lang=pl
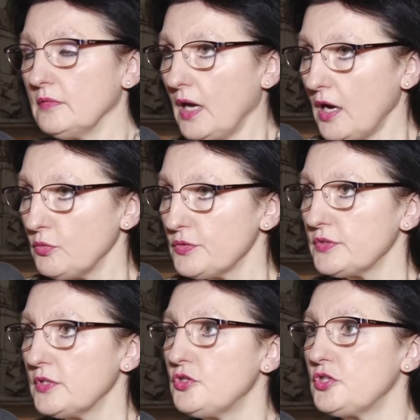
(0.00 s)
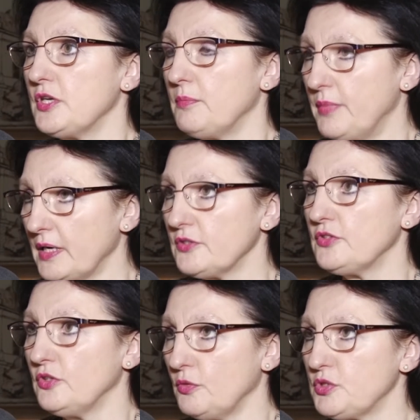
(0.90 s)
akustycznie
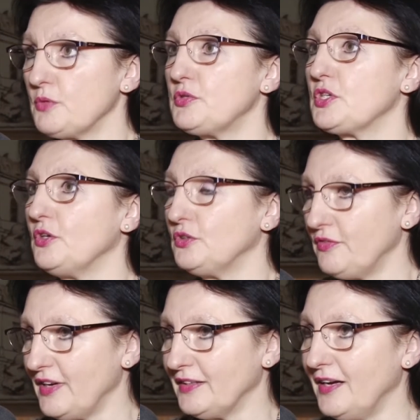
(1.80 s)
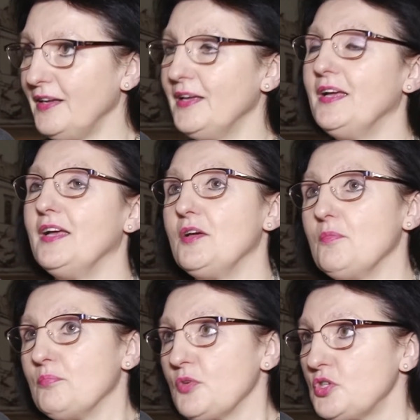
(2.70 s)
bardzo dobrze przygotowana,
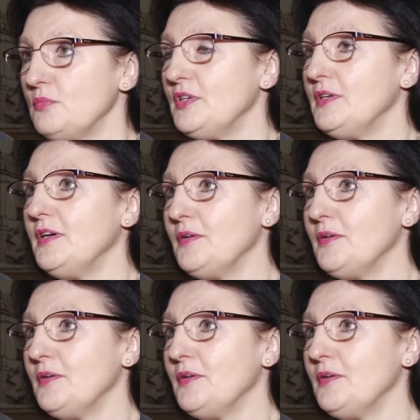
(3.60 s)
możemy